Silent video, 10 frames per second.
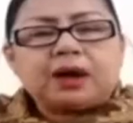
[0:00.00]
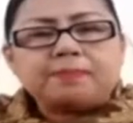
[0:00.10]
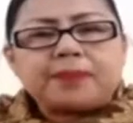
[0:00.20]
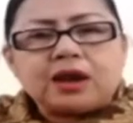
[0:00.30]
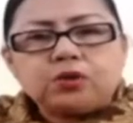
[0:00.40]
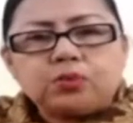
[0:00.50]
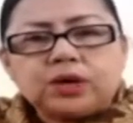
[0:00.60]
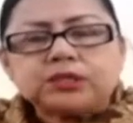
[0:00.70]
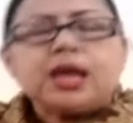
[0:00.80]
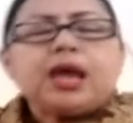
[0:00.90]

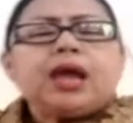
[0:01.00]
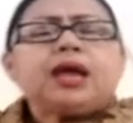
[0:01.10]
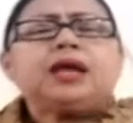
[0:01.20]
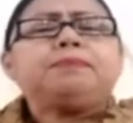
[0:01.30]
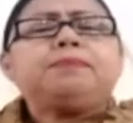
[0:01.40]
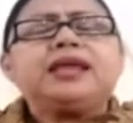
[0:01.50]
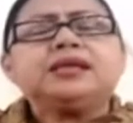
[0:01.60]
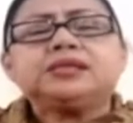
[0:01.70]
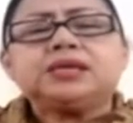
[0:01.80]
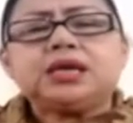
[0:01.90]
followers. And
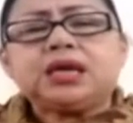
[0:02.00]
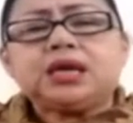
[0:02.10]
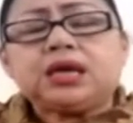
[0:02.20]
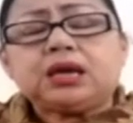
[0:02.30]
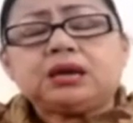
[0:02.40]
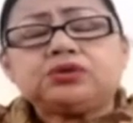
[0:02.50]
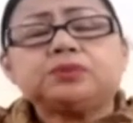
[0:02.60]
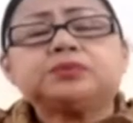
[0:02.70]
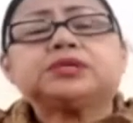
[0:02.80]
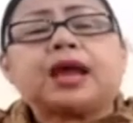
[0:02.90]
please,
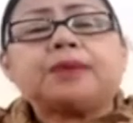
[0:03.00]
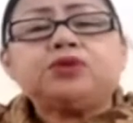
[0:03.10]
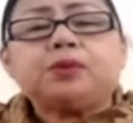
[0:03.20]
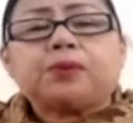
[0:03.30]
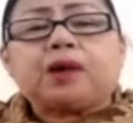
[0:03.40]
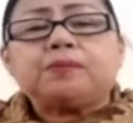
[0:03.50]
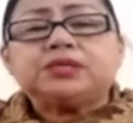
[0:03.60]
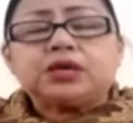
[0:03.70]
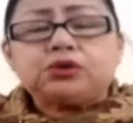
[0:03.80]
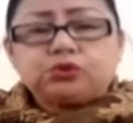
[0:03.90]
i-subscribe nyo po kami
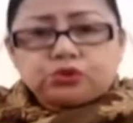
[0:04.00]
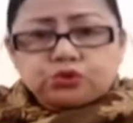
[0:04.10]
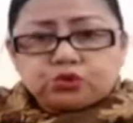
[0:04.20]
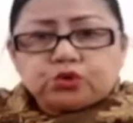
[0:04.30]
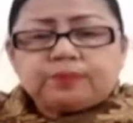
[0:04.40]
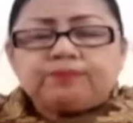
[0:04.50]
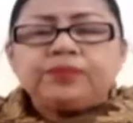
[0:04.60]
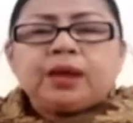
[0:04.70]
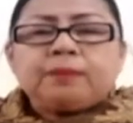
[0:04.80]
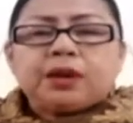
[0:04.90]
sa YouTube.
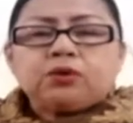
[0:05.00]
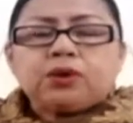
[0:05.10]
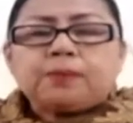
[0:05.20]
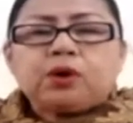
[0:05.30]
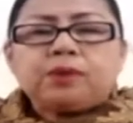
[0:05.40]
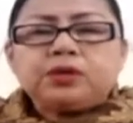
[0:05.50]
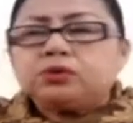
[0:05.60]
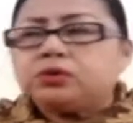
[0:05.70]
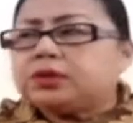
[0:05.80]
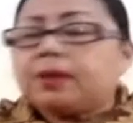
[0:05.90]
Meron na po kami
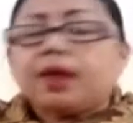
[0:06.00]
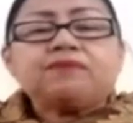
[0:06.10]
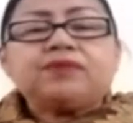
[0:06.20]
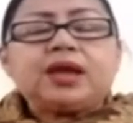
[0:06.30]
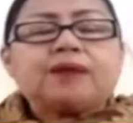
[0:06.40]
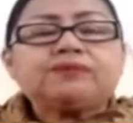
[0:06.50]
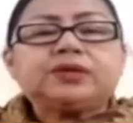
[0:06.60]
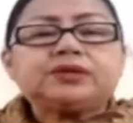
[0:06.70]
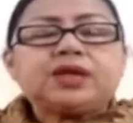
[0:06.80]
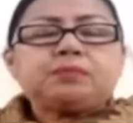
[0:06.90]
YouTube. Every after
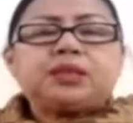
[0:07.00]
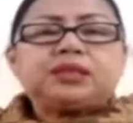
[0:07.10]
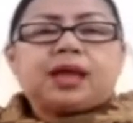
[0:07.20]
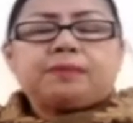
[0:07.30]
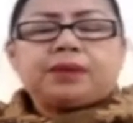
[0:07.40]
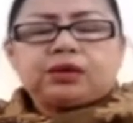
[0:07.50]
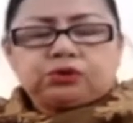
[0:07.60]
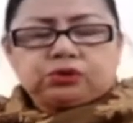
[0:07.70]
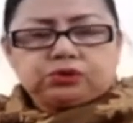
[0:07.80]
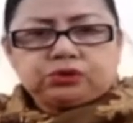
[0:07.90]
segment namin
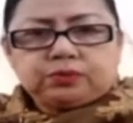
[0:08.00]
nag-YouTube.